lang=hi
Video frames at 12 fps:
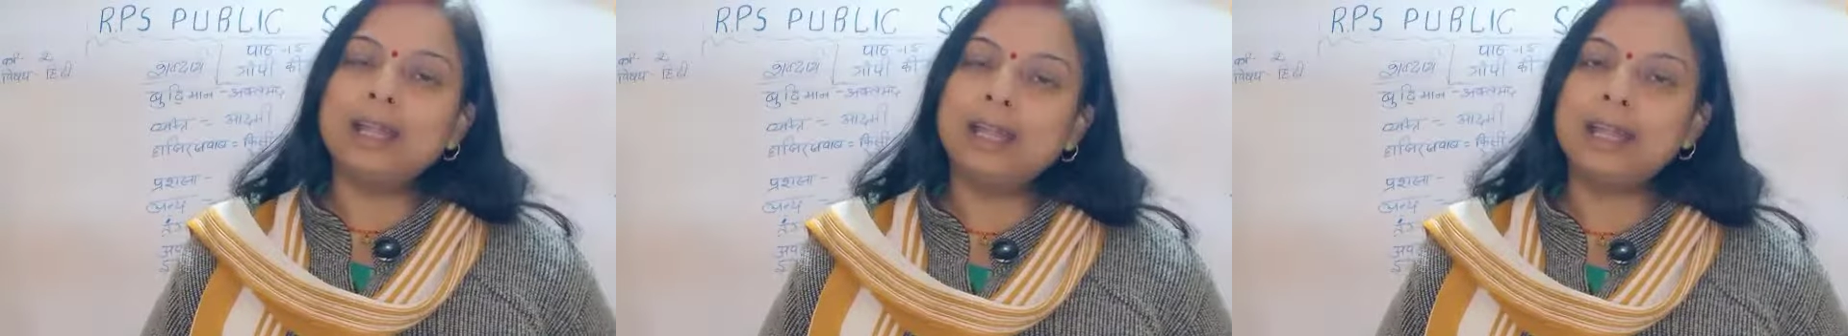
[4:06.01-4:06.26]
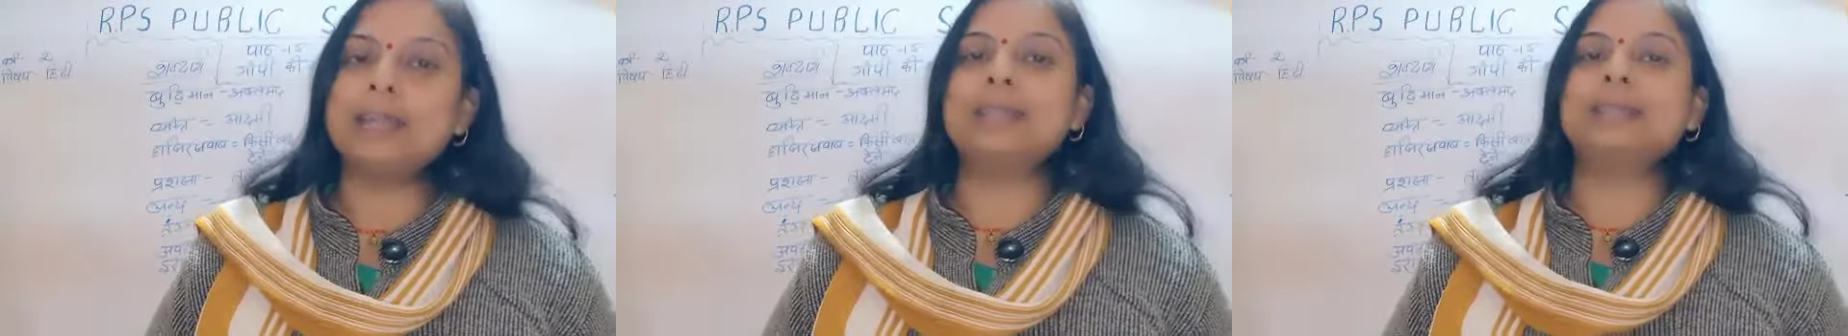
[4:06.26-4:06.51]

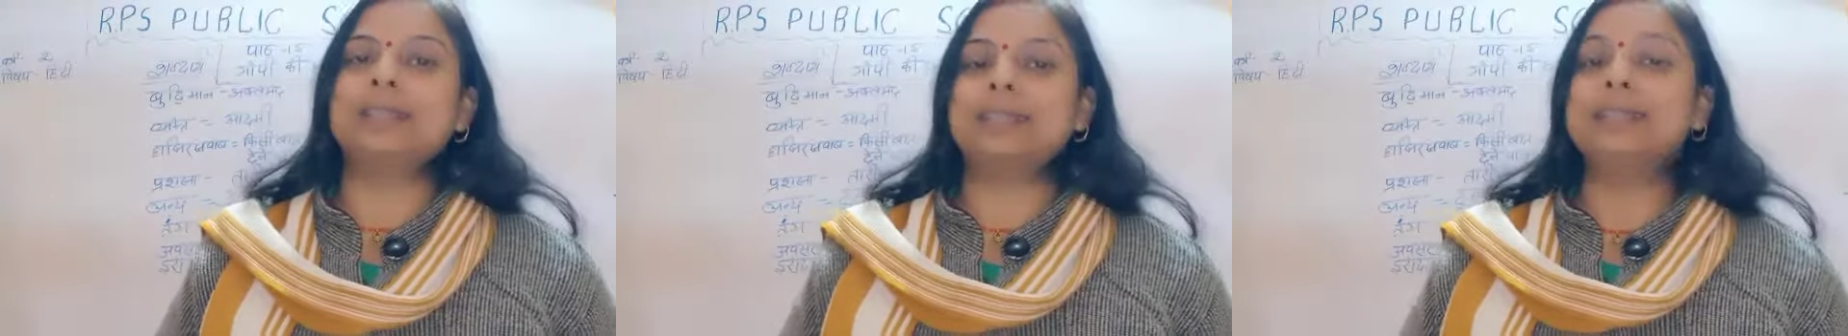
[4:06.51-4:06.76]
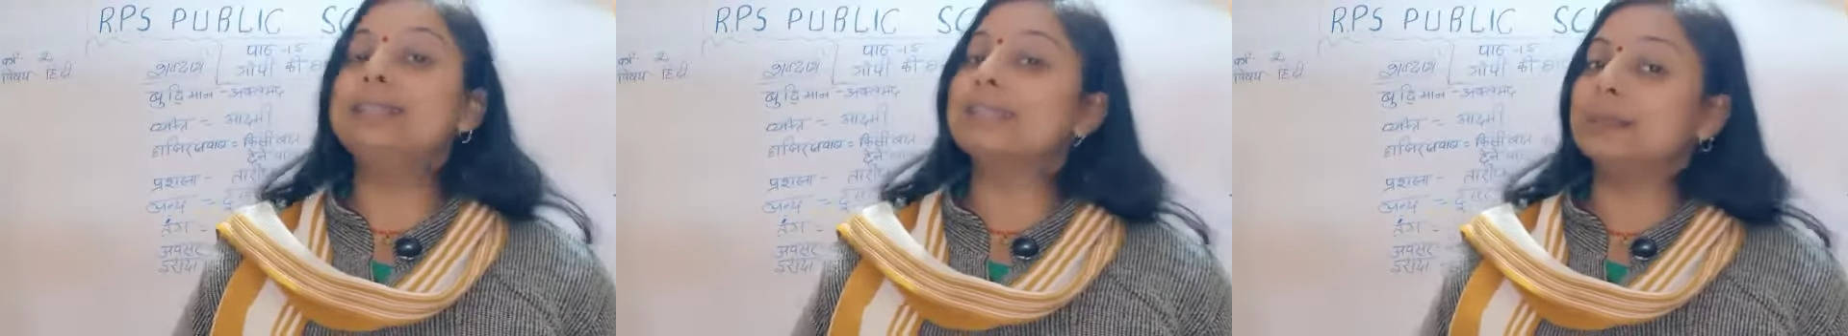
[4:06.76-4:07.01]
है सेठ
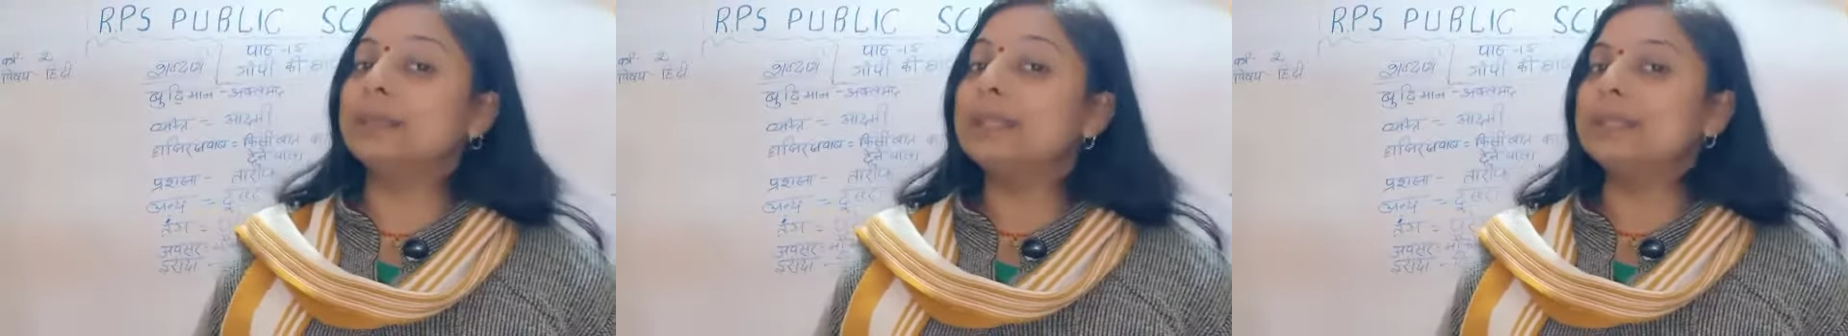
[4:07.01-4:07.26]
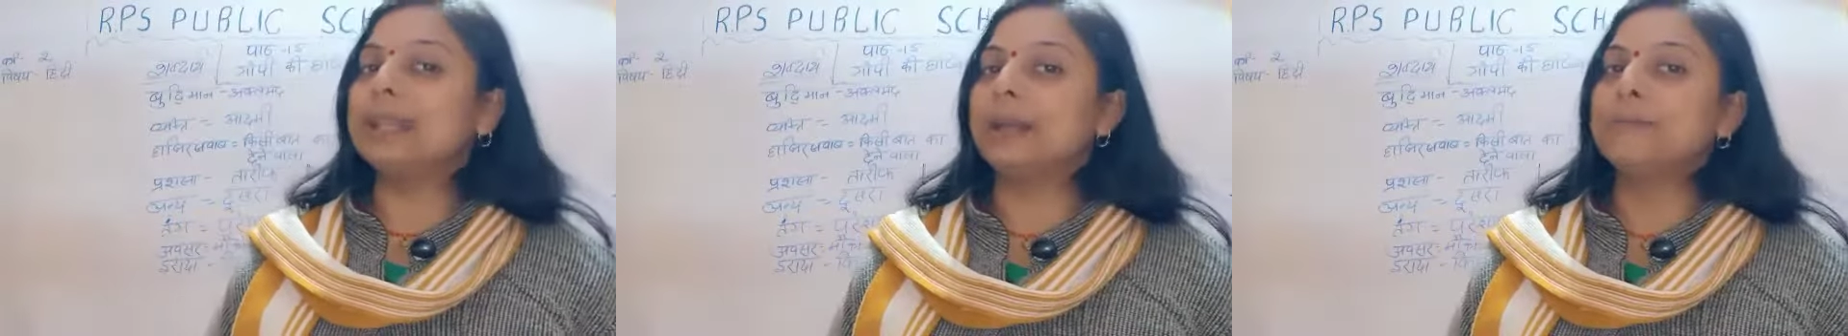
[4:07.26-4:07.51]
जी समझ
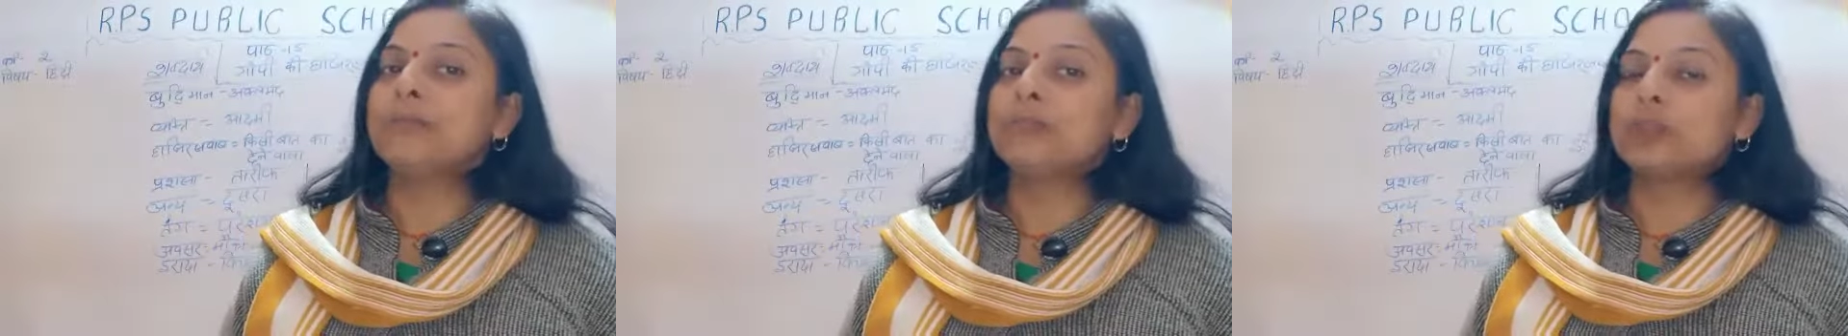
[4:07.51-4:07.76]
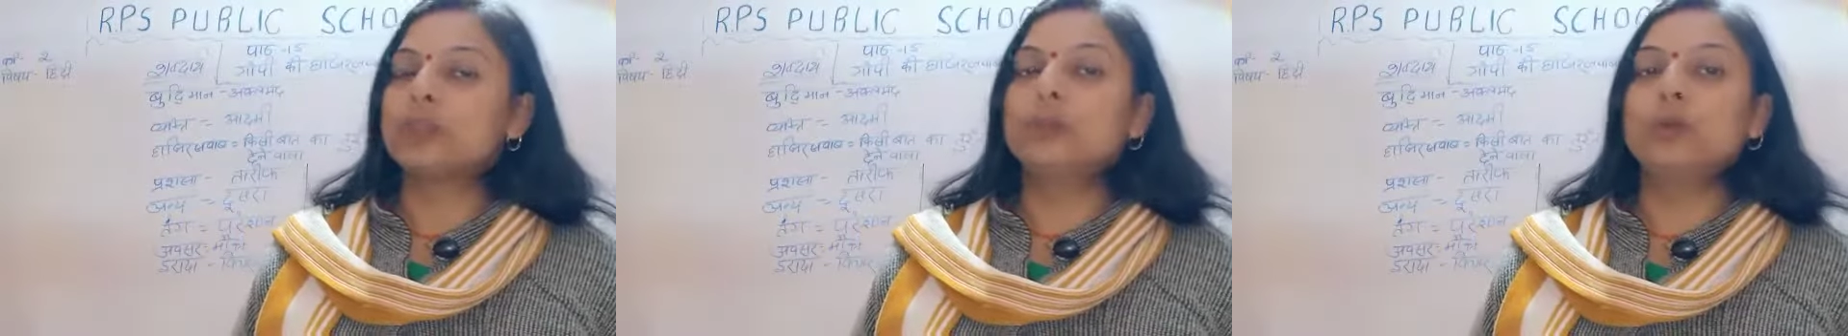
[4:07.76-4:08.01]
गए
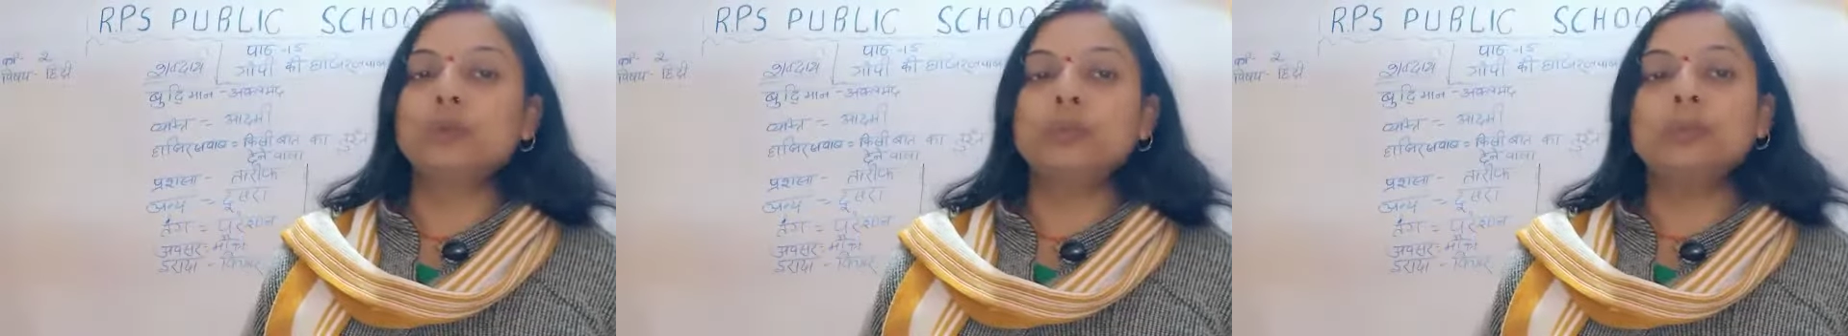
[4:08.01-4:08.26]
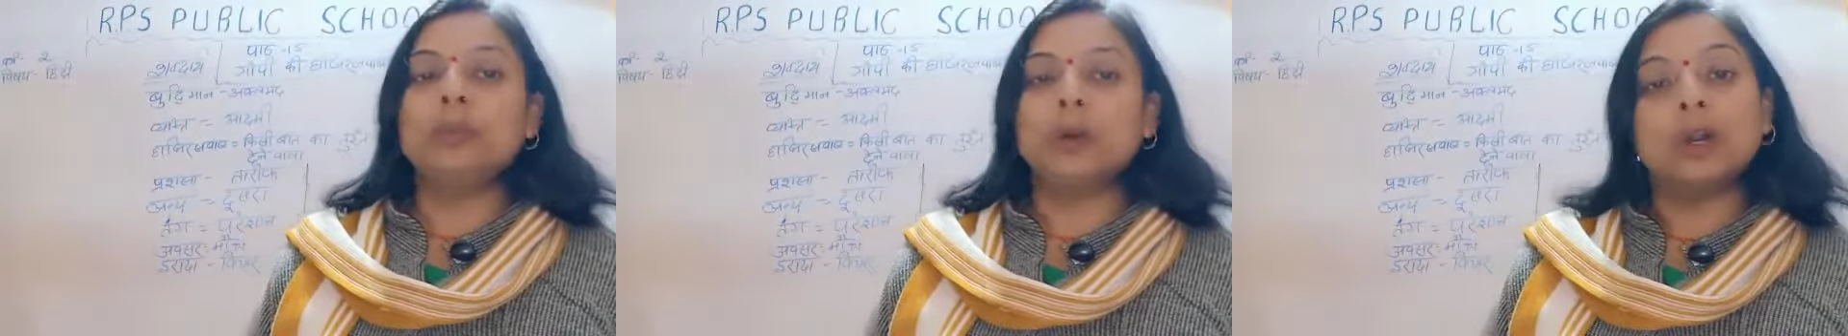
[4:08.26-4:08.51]
कि गोपी
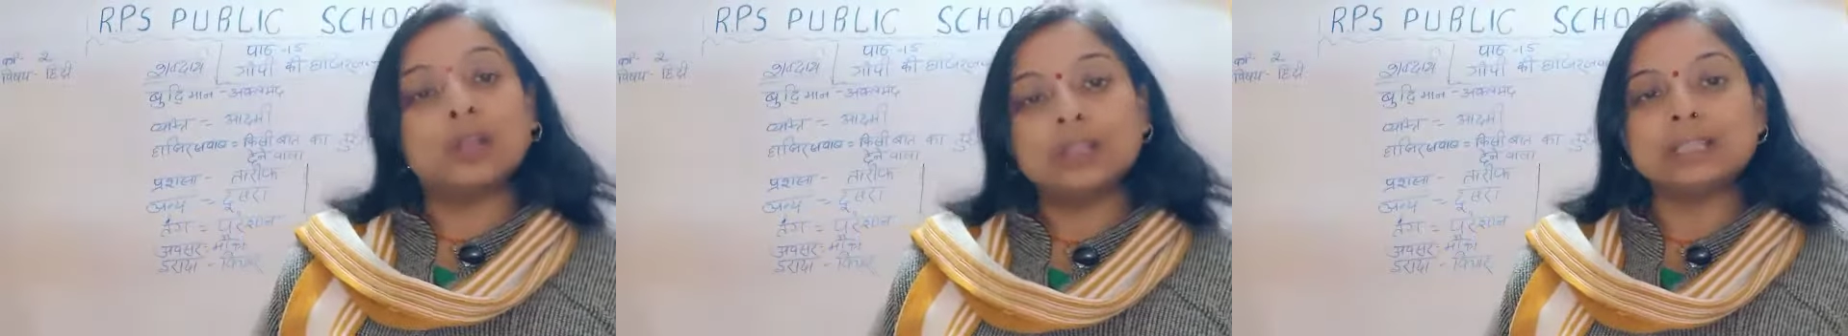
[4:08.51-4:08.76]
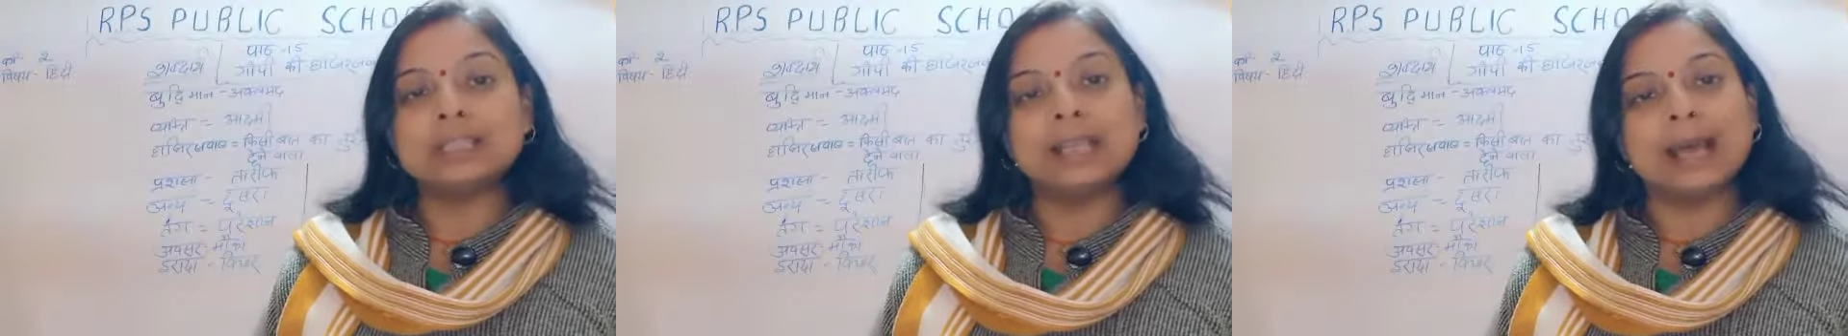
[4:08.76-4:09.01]
बहुत
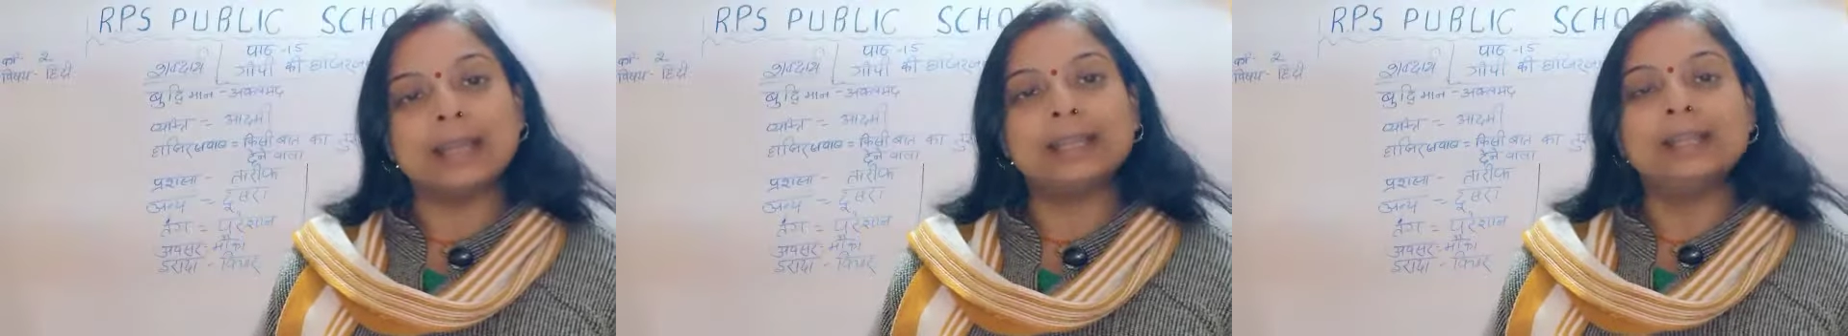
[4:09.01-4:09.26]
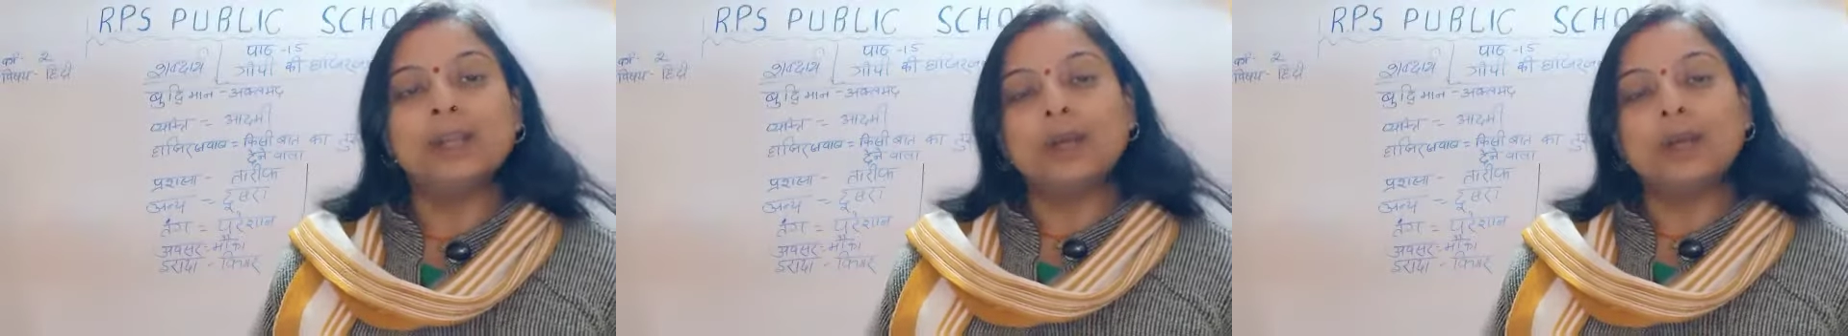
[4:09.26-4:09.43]
होशियार है